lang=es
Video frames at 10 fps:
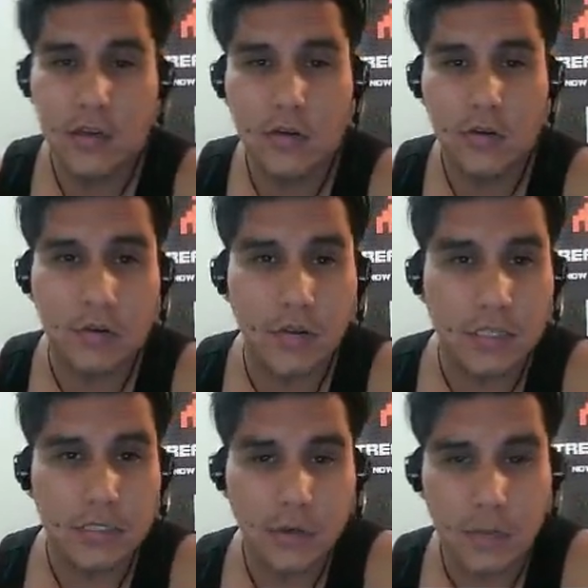o
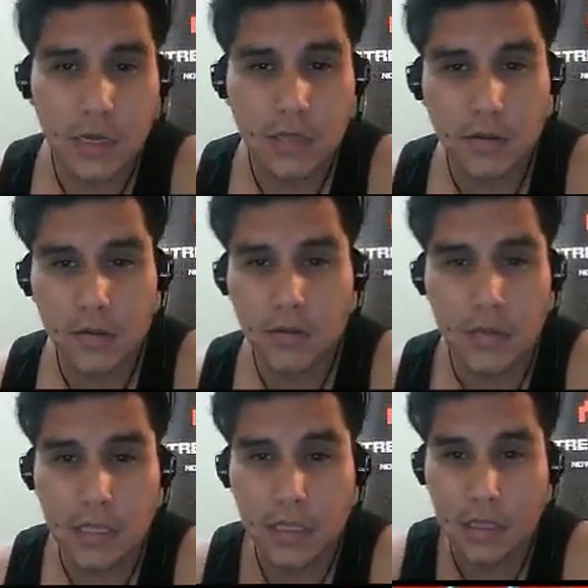Ninja Commando
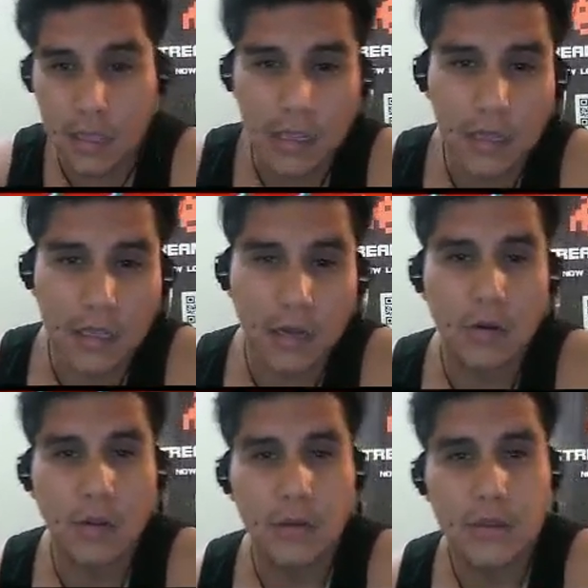y aquí tienen
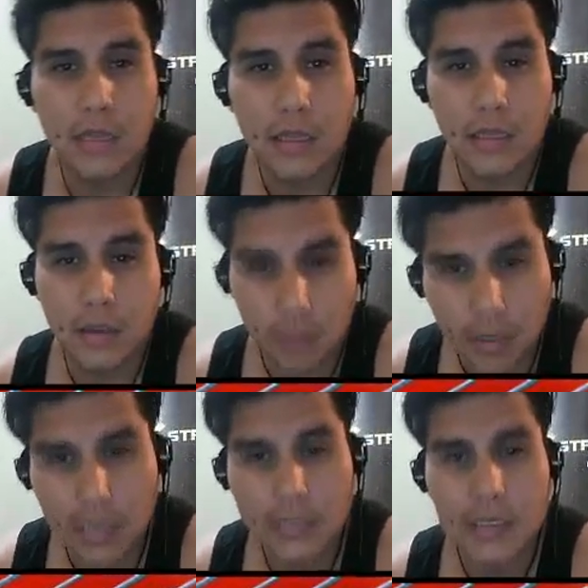una muestra de cómo
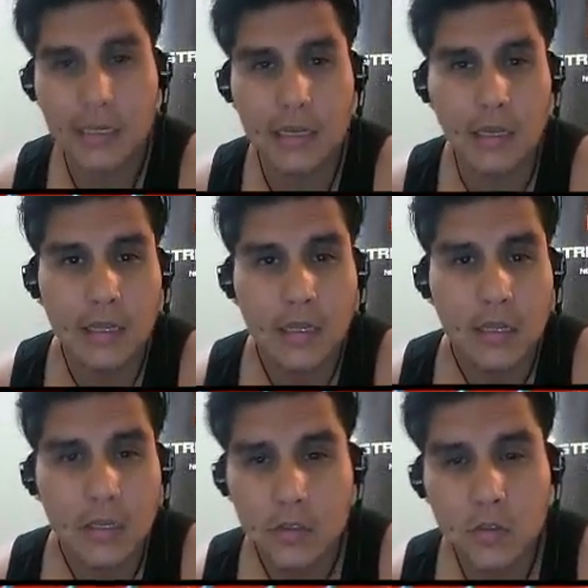él hacía
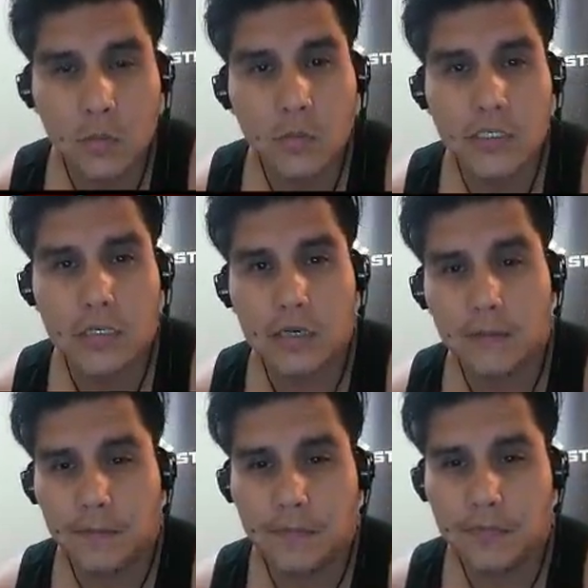su música.
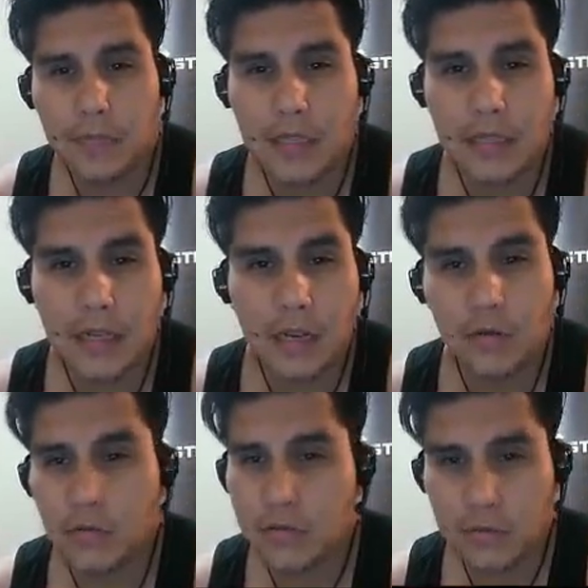
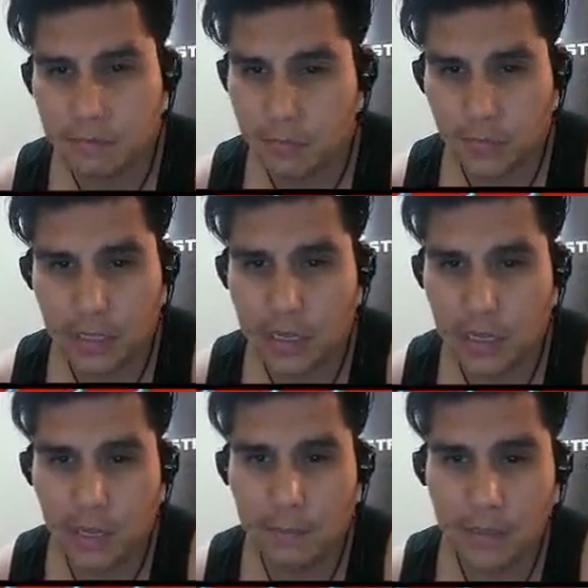Draconus, puta,
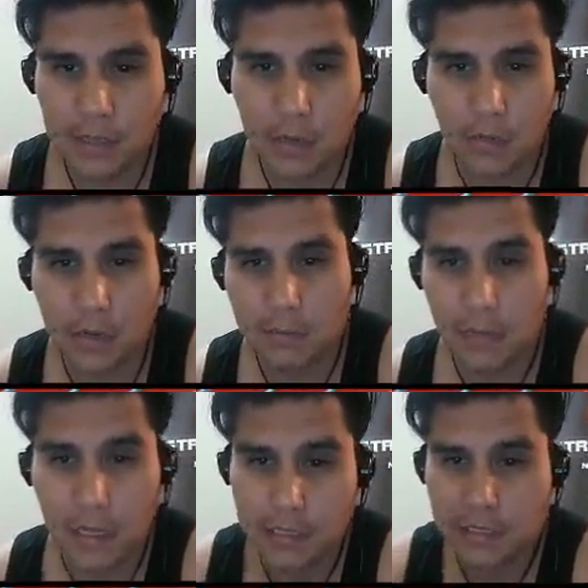espectacular.
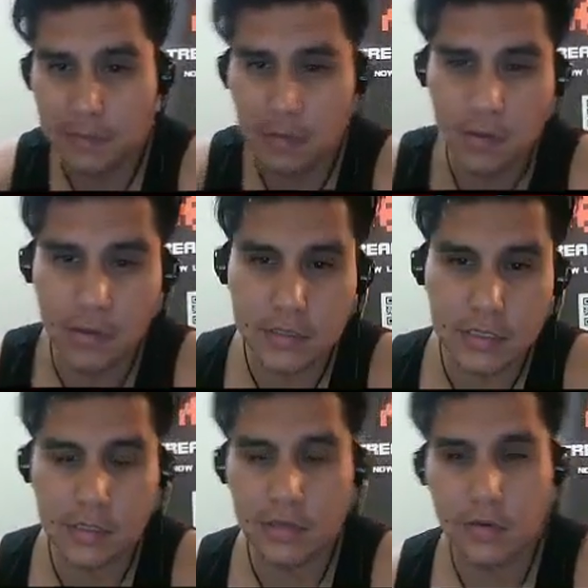Ahí dice
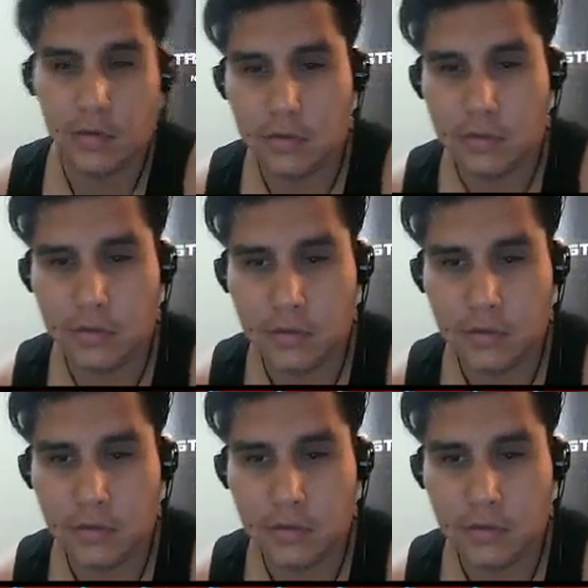1988,